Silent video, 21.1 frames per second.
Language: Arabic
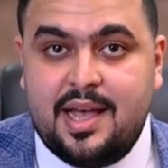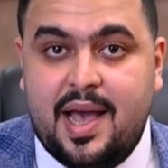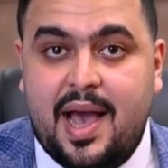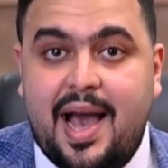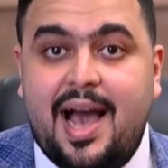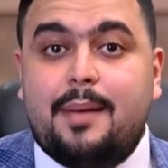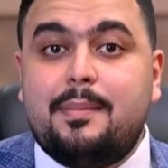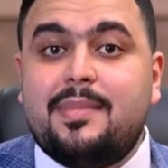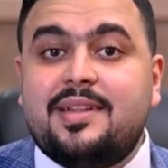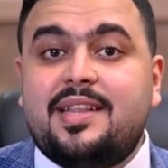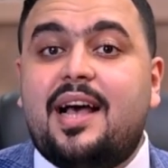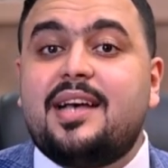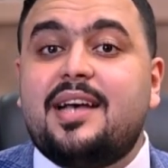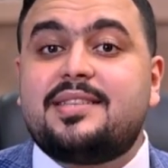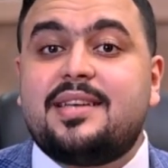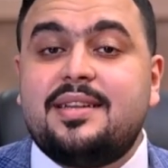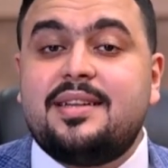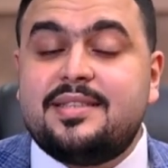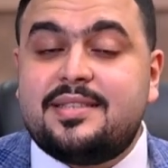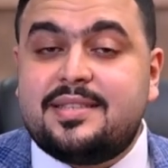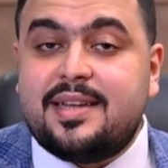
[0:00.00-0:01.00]
أحمد
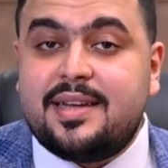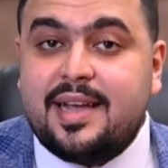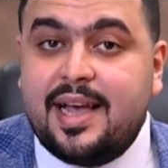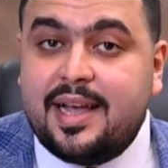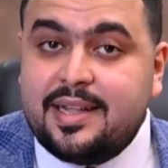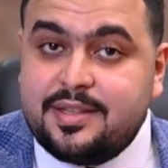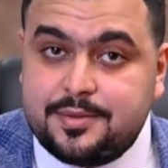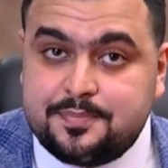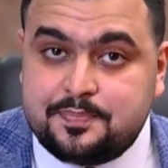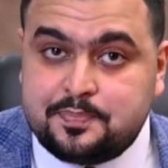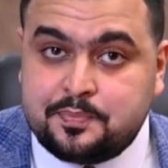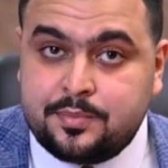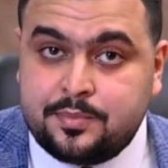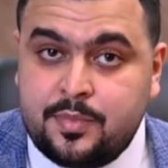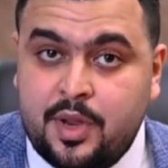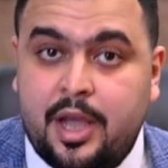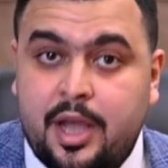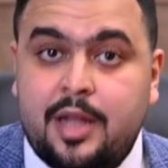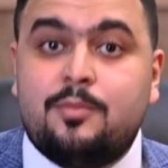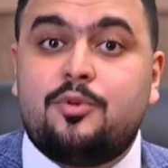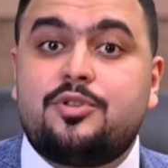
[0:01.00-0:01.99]
حسن الزيات
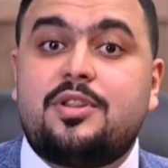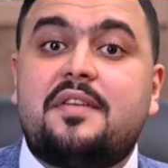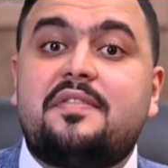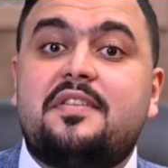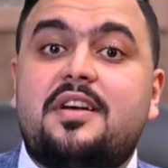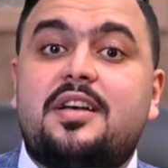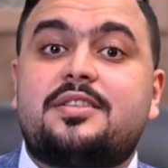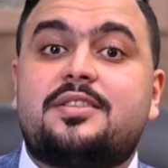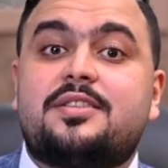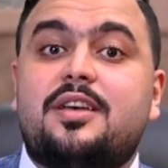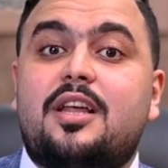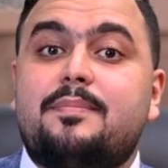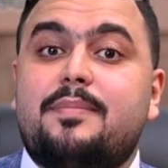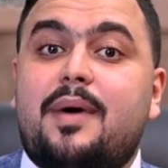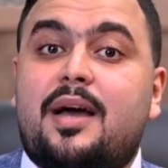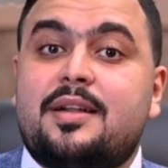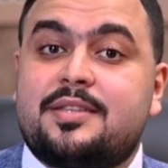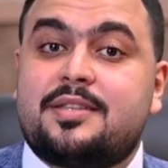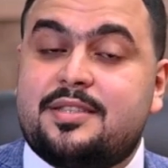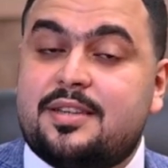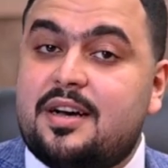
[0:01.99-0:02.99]
المدافع الصلب
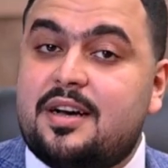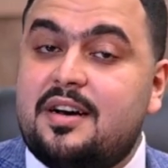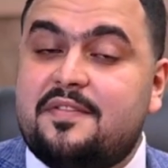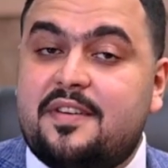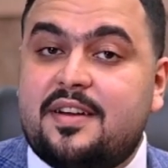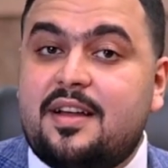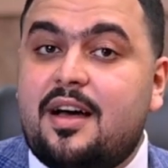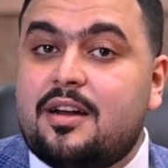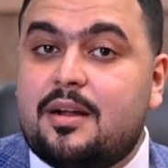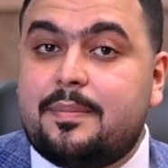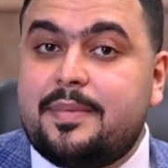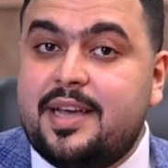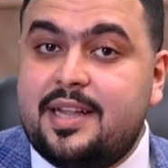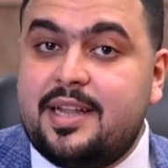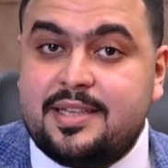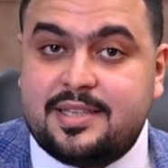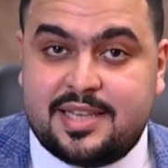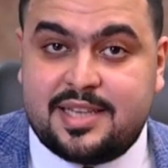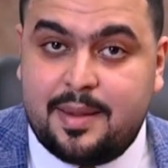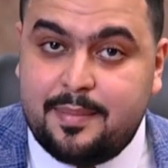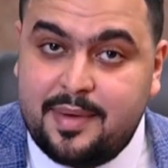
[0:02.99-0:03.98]
عن الثقافة العربية
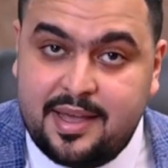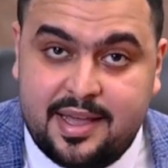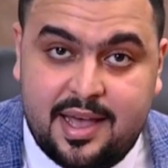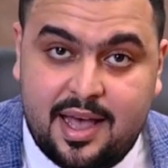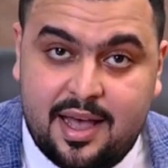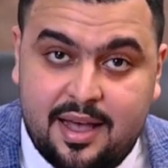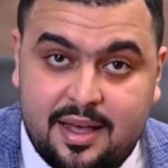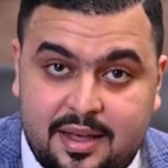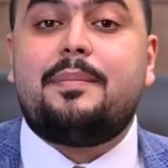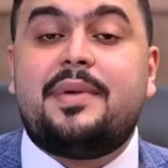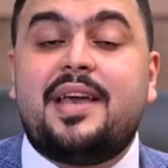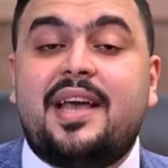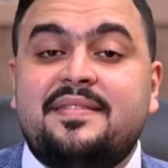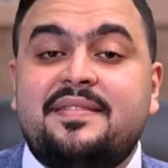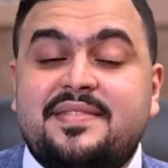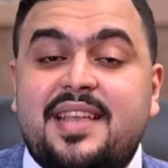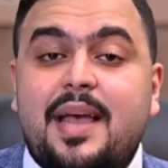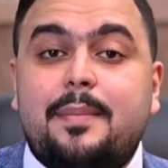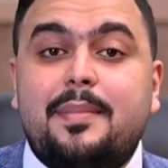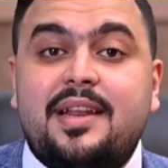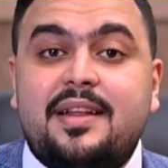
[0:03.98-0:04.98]
الإسلامية
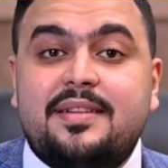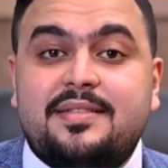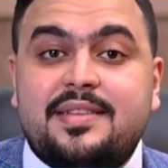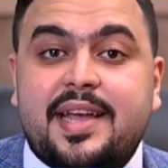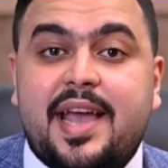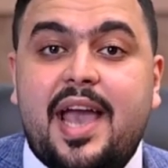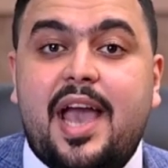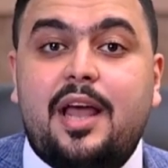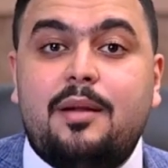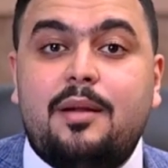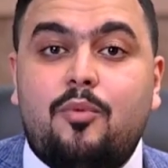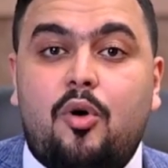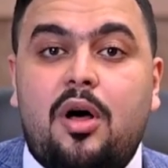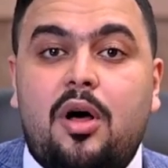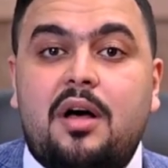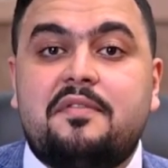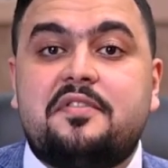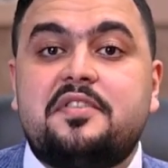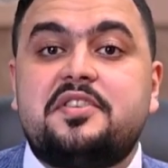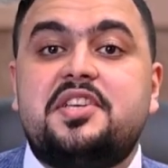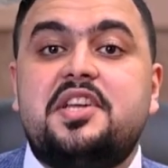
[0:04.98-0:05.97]
بينتمي لاتجاه
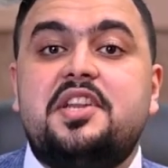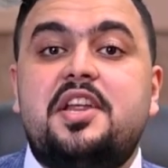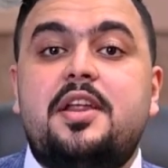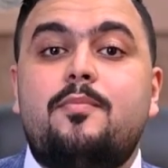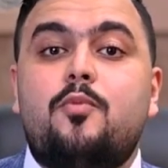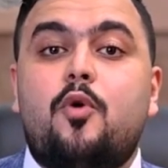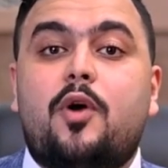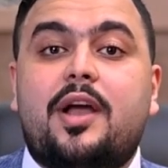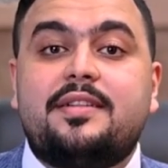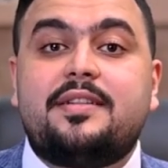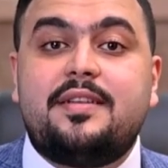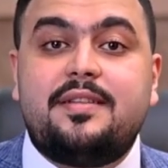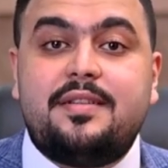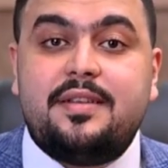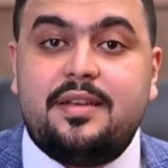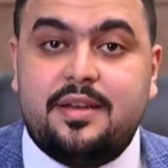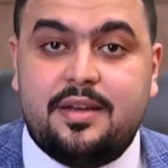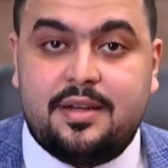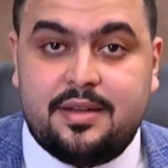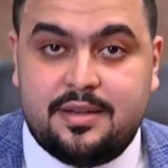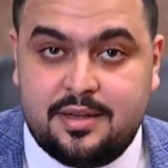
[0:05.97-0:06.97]
المحافظين
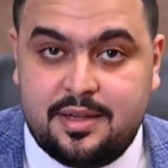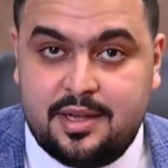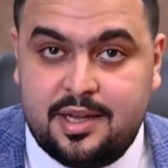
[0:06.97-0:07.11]
المجددين